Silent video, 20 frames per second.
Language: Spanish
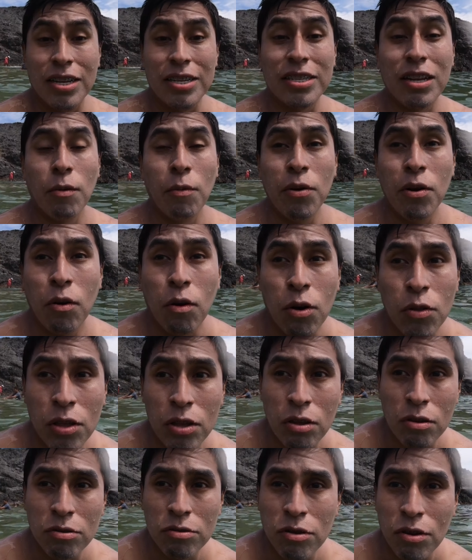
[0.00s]
Está bueno cuando
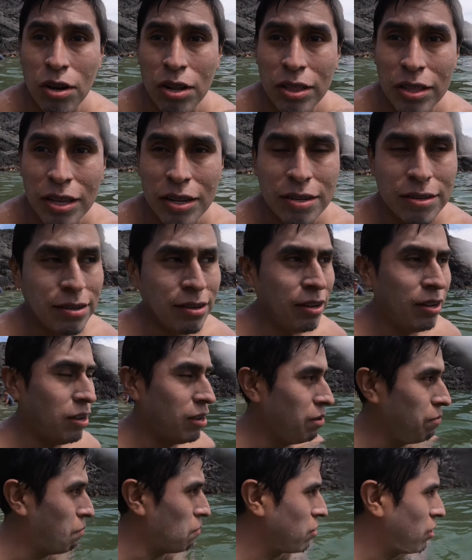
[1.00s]
hay un sol intenso,
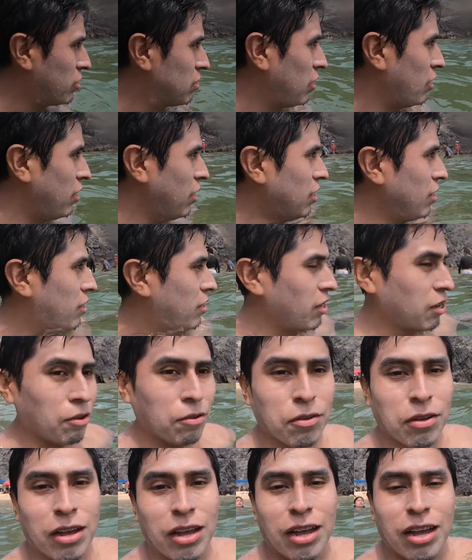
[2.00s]
porque así te
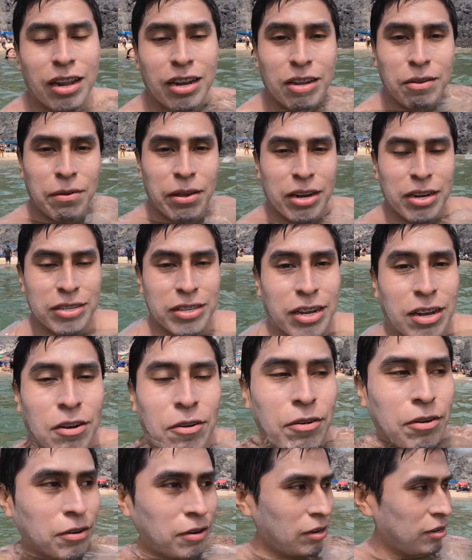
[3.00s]
ayuda a aliviar este calor.